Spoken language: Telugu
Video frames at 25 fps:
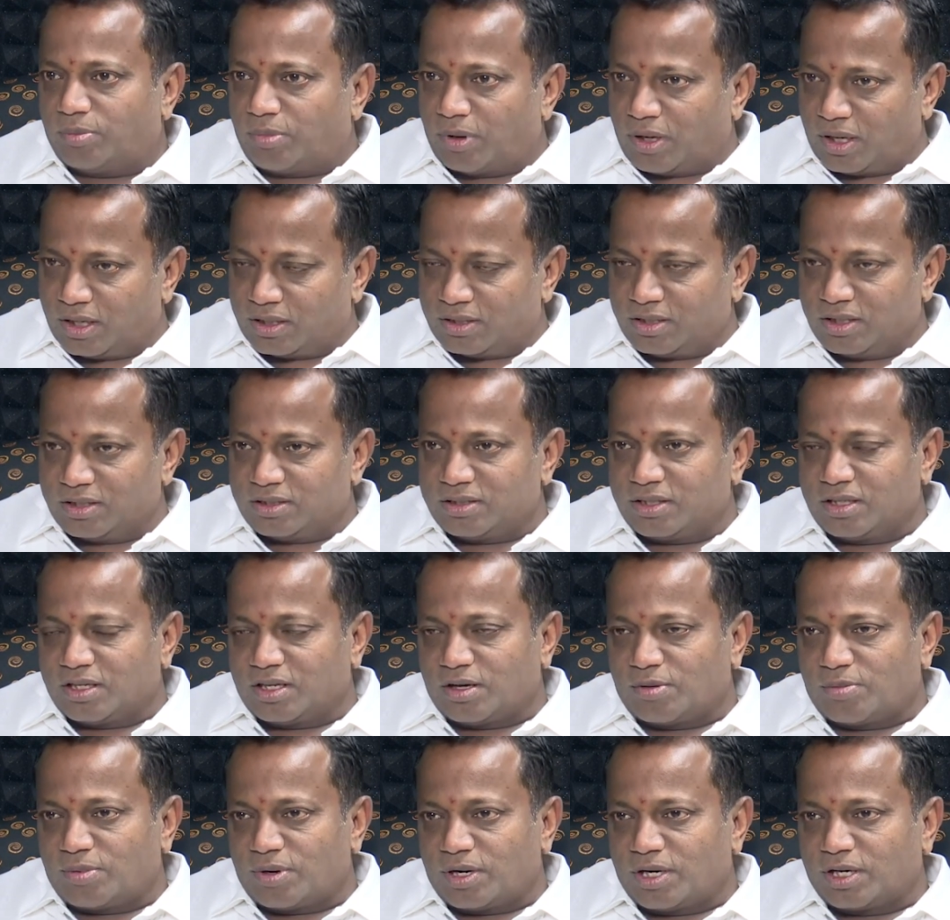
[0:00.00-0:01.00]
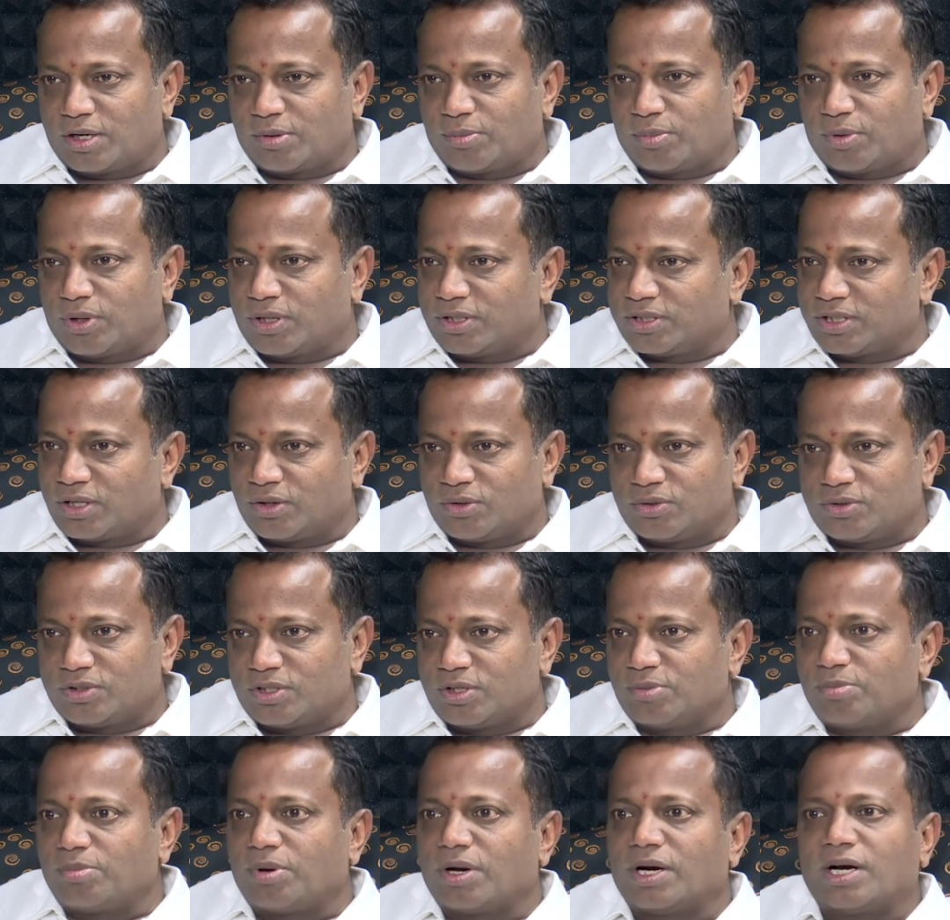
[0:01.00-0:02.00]
భారతీయ జనతా పార్టీకి పోయినసారి
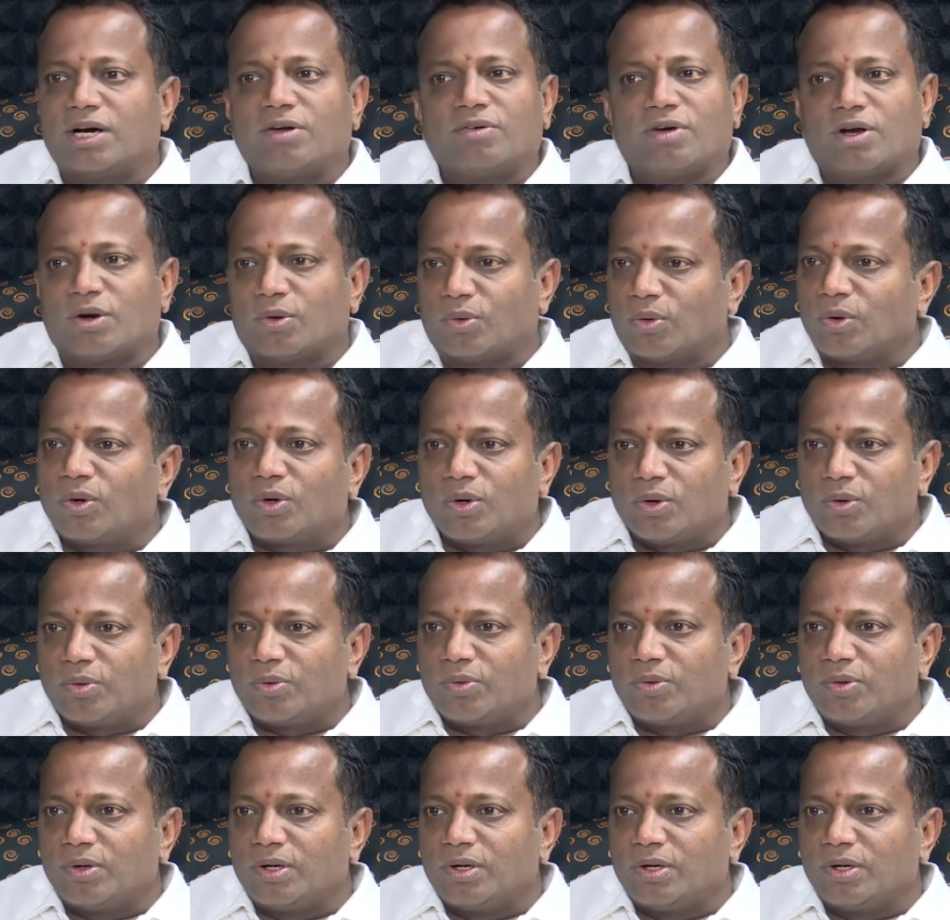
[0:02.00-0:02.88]
వచ్చింది పన్నెండు వేల ఓట్లు